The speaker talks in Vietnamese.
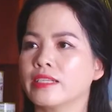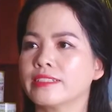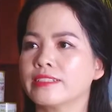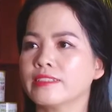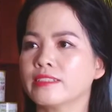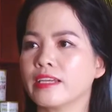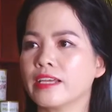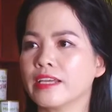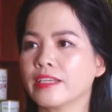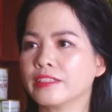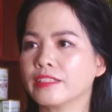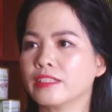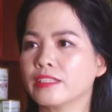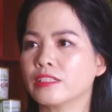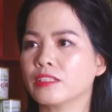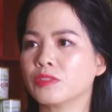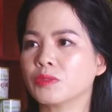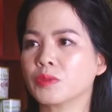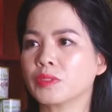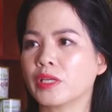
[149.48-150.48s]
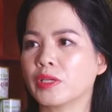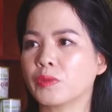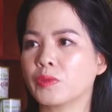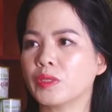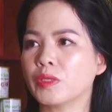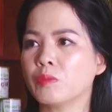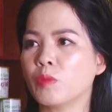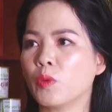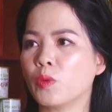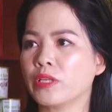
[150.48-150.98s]
Trước hết thì tôi thấy
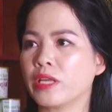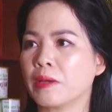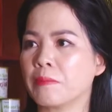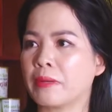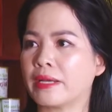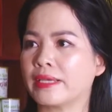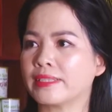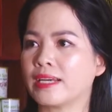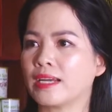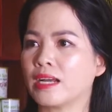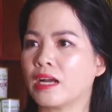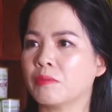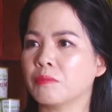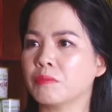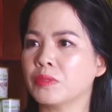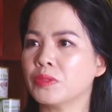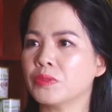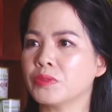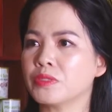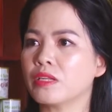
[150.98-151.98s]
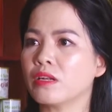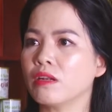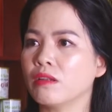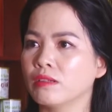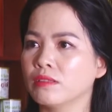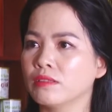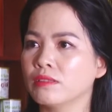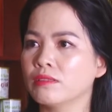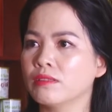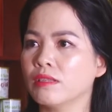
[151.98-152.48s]
quy mô nhà máy Thăng Hà Mưu rất
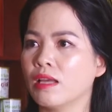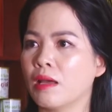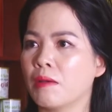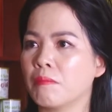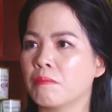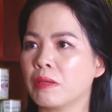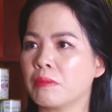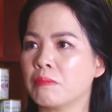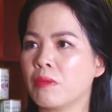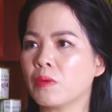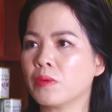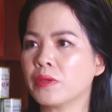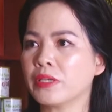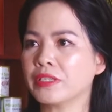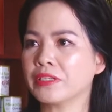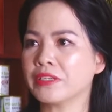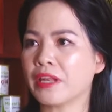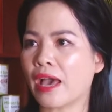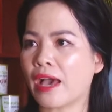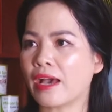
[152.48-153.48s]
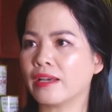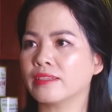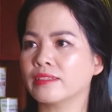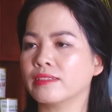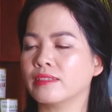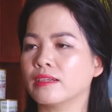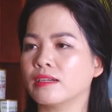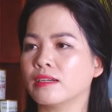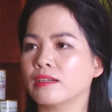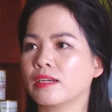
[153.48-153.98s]
lớn, máy móc hiện đại,
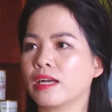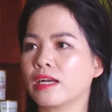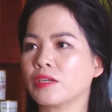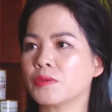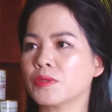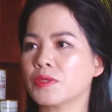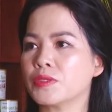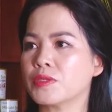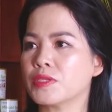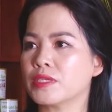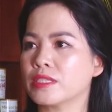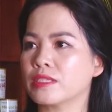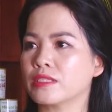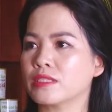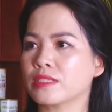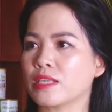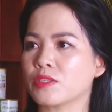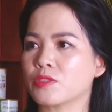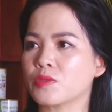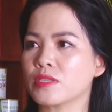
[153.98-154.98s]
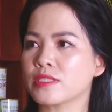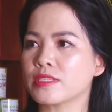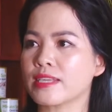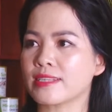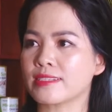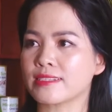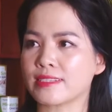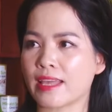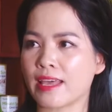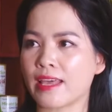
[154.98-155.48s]
các quy trình sản xuất
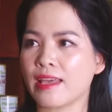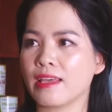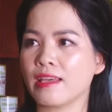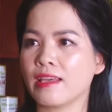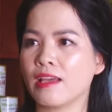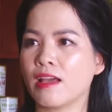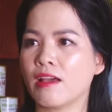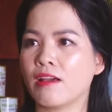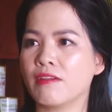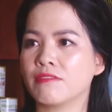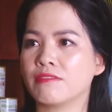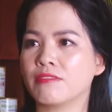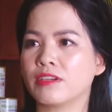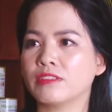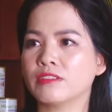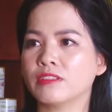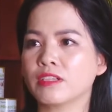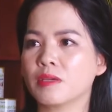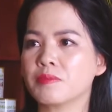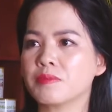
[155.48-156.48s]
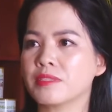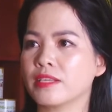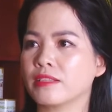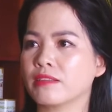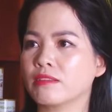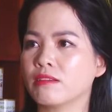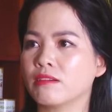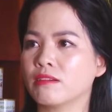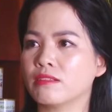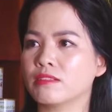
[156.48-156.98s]
sạch sẽ và được cấp giấy
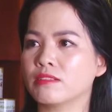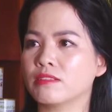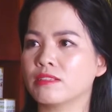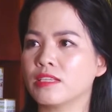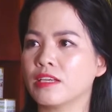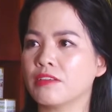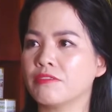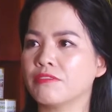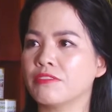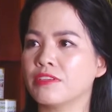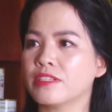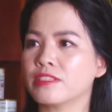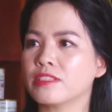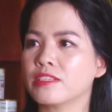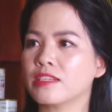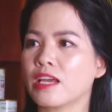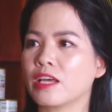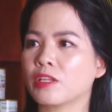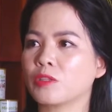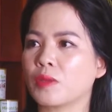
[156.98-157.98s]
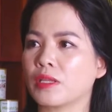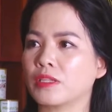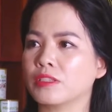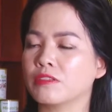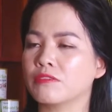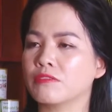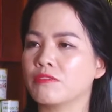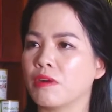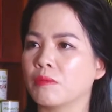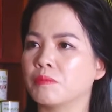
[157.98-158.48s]
tờ chứng nhận vệ sinh an toàn
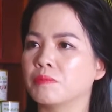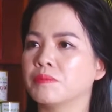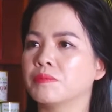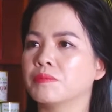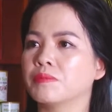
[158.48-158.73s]
thực phẩm.